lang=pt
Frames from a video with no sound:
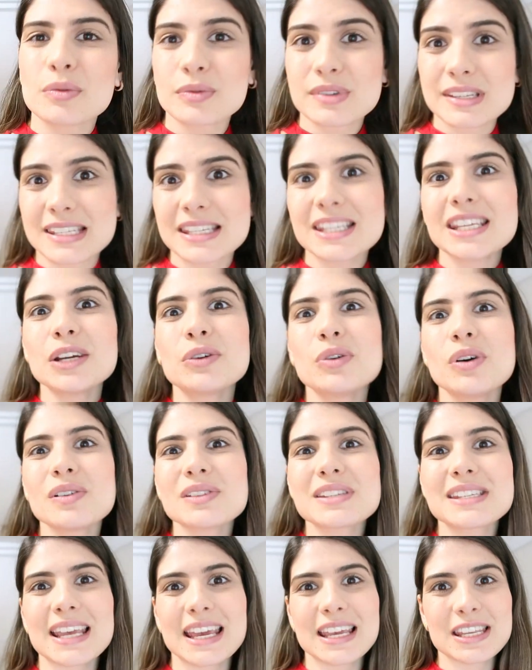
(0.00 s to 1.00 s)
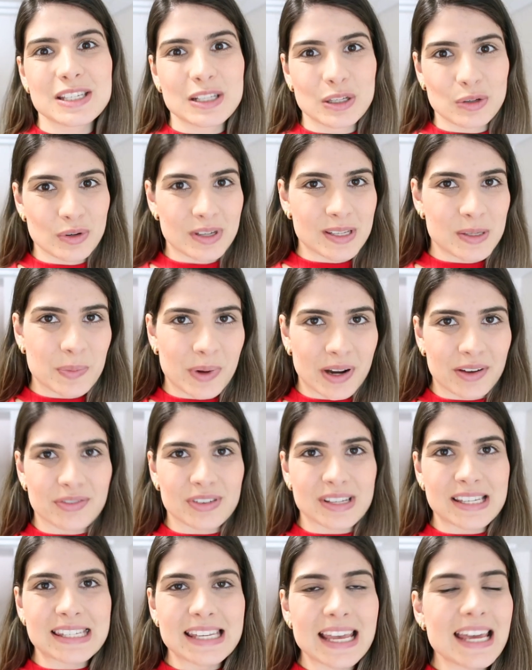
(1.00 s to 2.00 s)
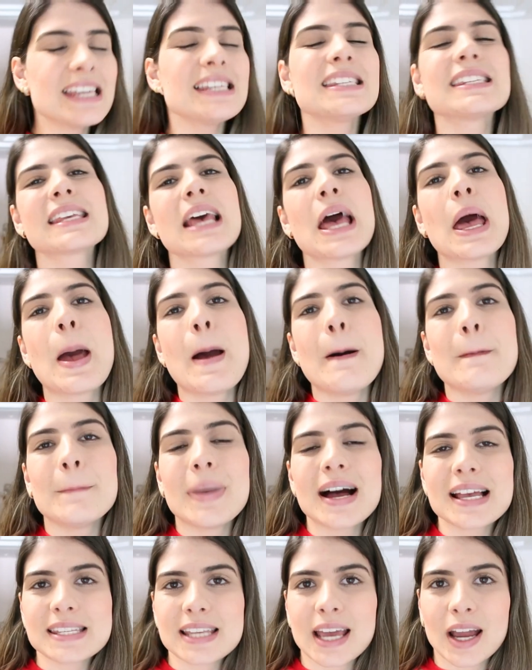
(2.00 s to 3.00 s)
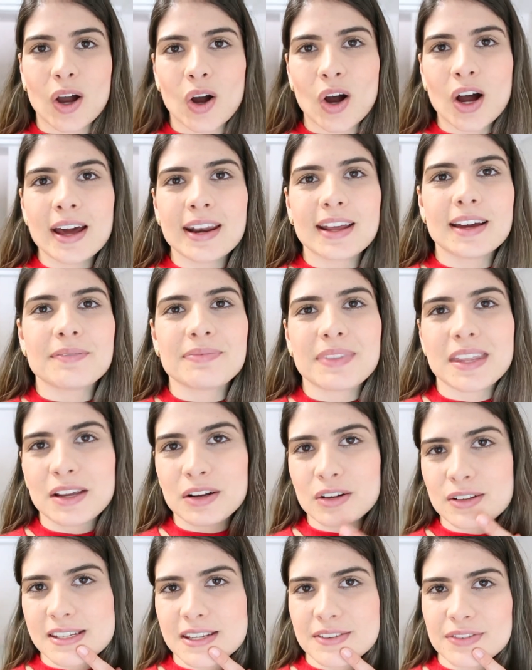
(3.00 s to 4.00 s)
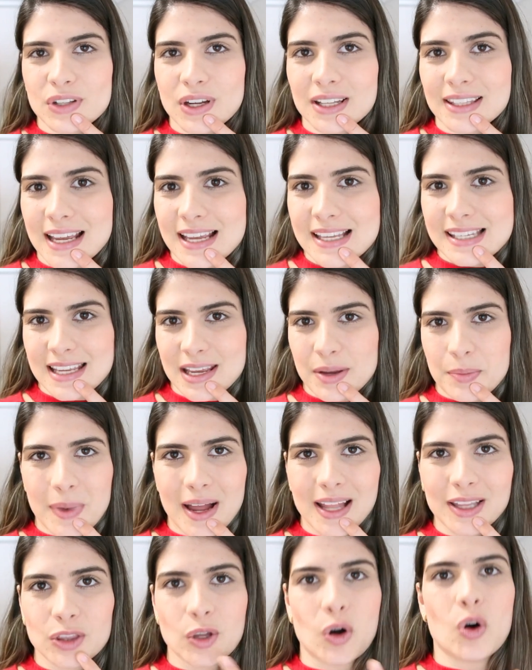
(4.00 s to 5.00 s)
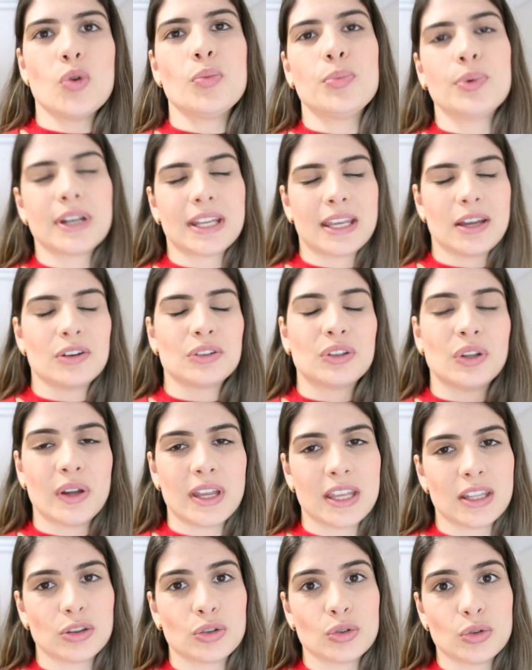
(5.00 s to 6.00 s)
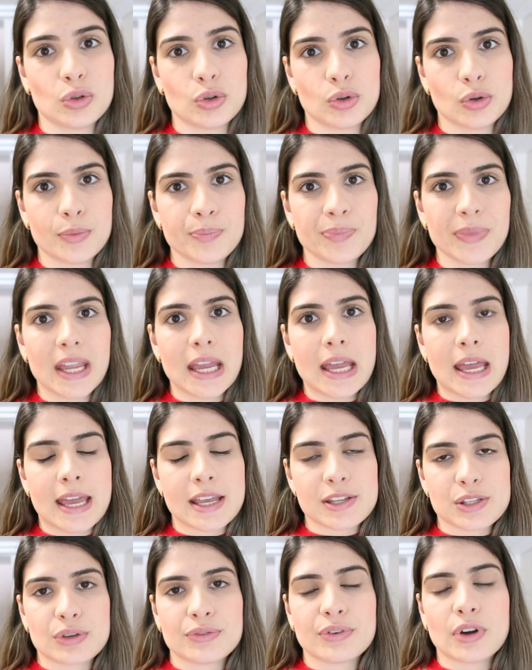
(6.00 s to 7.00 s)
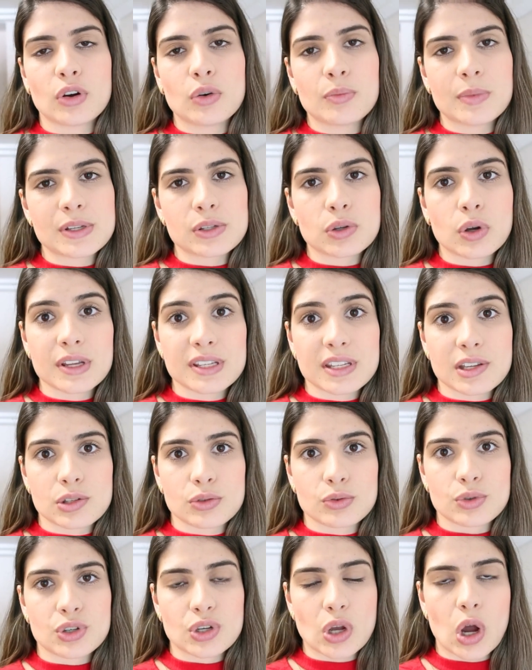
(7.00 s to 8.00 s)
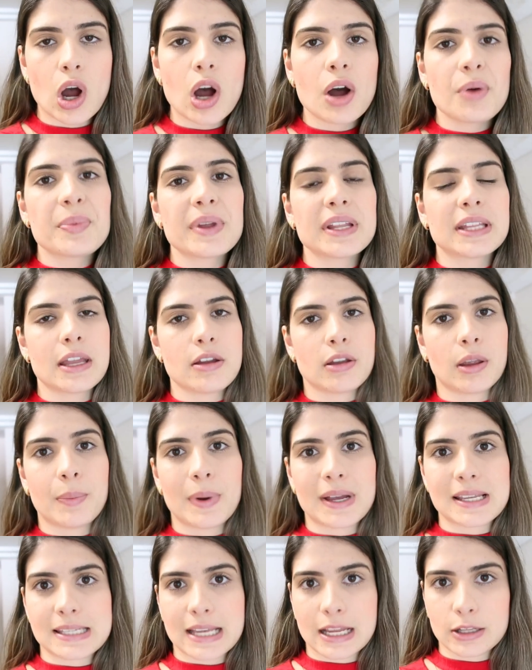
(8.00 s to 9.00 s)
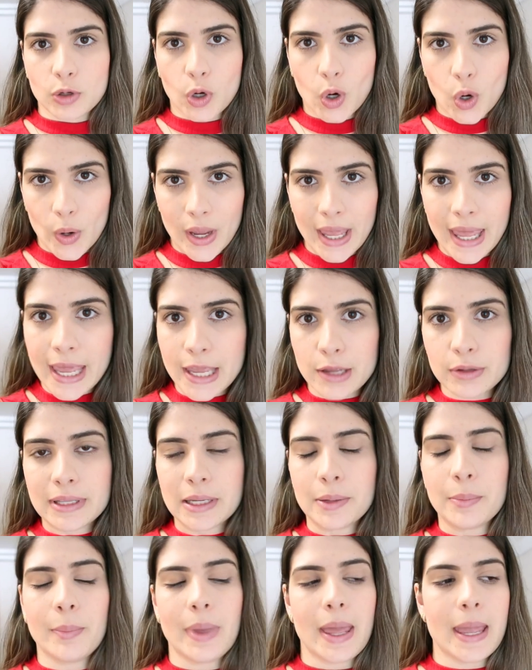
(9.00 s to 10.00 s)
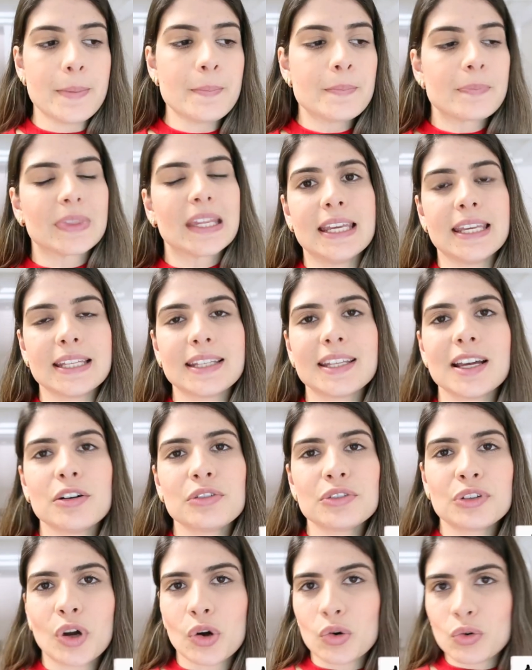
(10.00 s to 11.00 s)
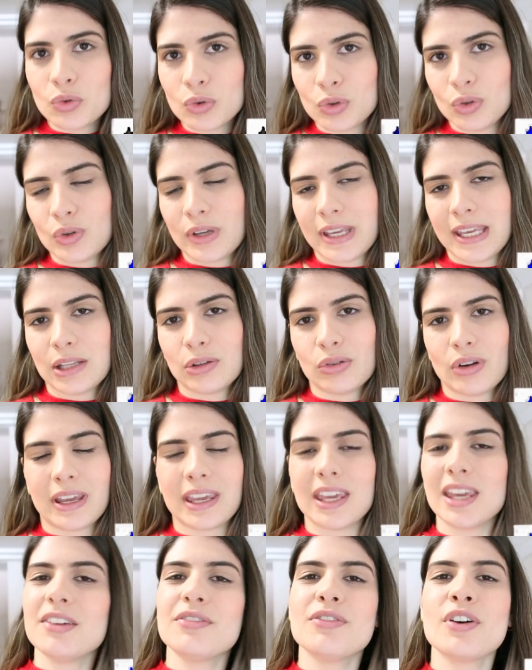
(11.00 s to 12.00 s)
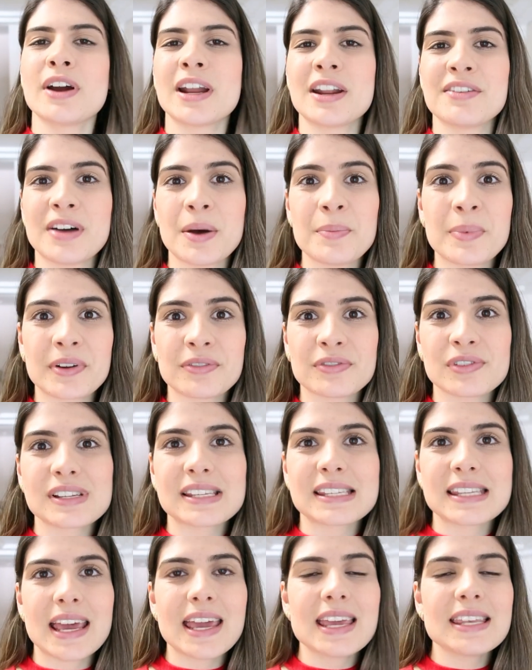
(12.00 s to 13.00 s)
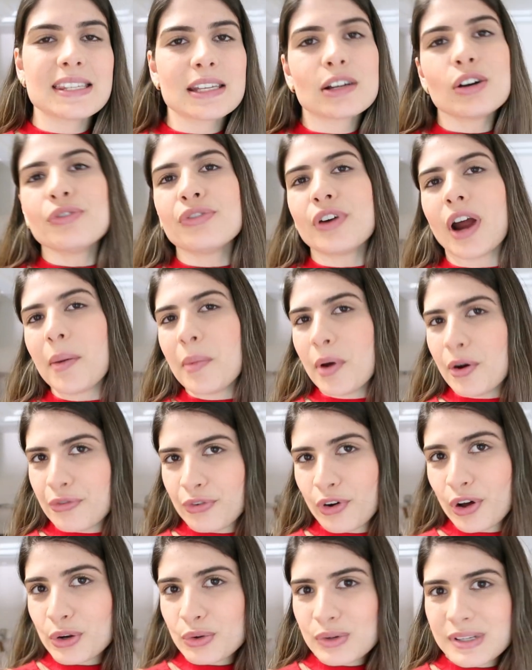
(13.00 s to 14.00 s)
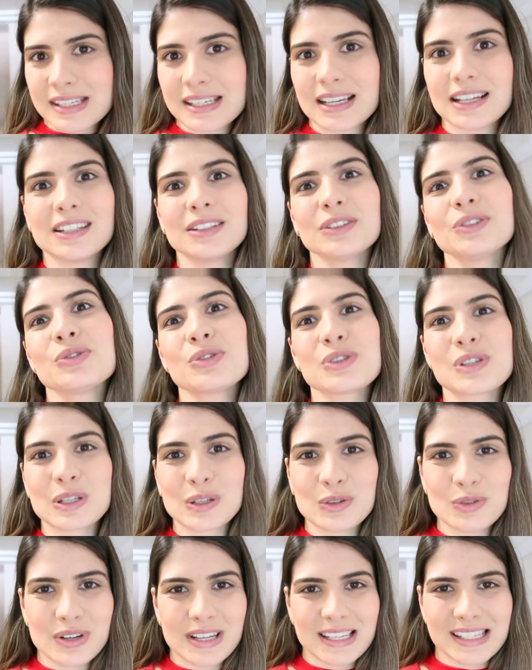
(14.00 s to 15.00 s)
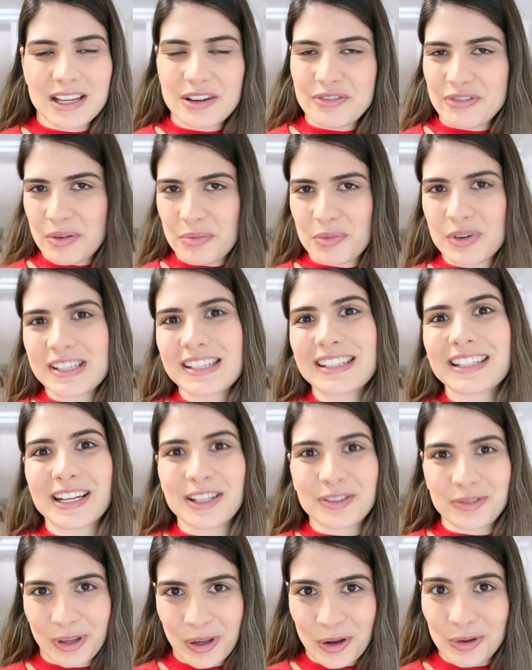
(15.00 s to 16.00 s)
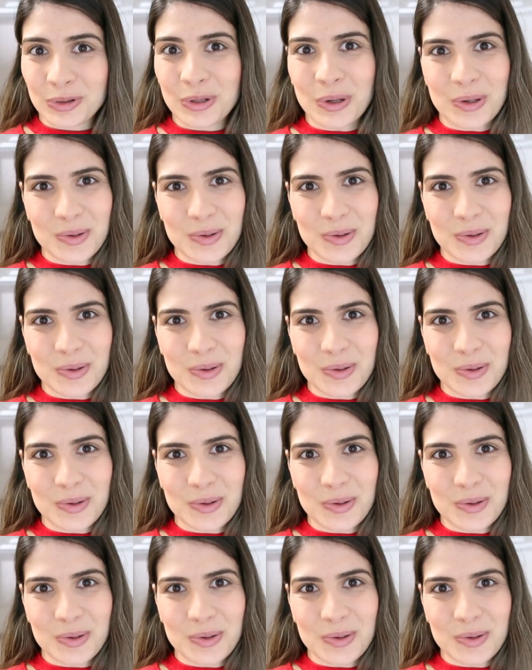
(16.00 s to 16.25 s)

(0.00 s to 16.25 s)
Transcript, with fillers: uns 5 ou 6 looks pra vocês, mas agora, inclusive tô até sem batom, porque eu tô indo resolver algumas coisas no shopping, tenho que passar no correio também. Então tô com um lookito aqui, vou gravar pra vocês e conforme eu for usando os looks, eu vou mostrando o que eu